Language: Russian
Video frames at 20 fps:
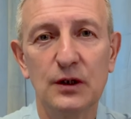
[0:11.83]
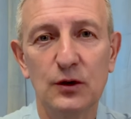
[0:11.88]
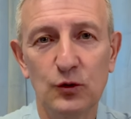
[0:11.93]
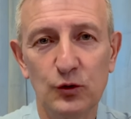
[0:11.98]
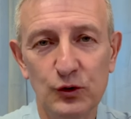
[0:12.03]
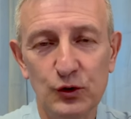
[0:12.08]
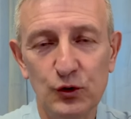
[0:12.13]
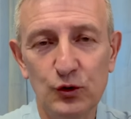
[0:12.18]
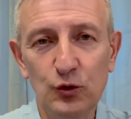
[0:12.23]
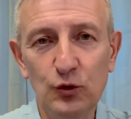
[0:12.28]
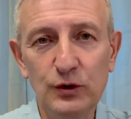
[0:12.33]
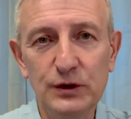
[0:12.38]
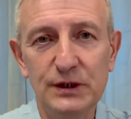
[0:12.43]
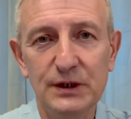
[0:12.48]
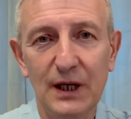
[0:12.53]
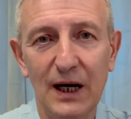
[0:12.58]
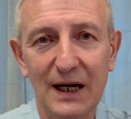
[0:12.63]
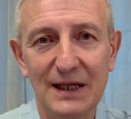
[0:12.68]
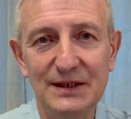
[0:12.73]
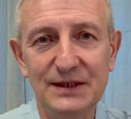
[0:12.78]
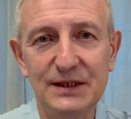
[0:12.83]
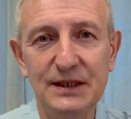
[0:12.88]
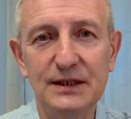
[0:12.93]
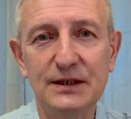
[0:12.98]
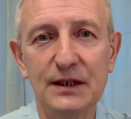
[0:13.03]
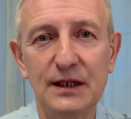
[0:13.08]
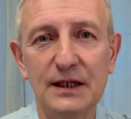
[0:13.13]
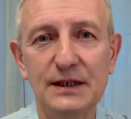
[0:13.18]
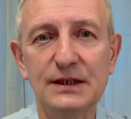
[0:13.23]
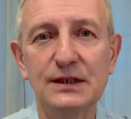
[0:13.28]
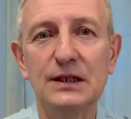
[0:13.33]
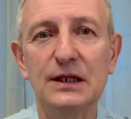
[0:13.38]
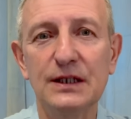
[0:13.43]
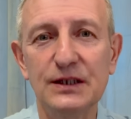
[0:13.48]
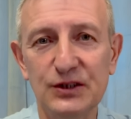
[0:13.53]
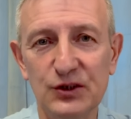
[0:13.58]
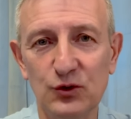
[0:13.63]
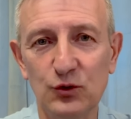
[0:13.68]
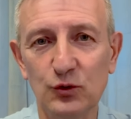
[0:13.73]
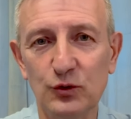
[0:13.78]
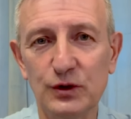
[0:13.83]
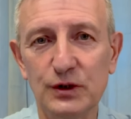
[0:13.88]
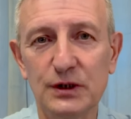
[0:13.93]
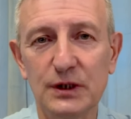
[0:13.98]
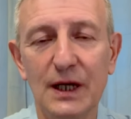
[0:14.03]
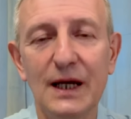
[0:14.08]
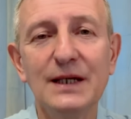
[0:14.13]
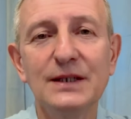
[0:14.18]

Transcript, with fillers: куснуть, один раз лизнуть.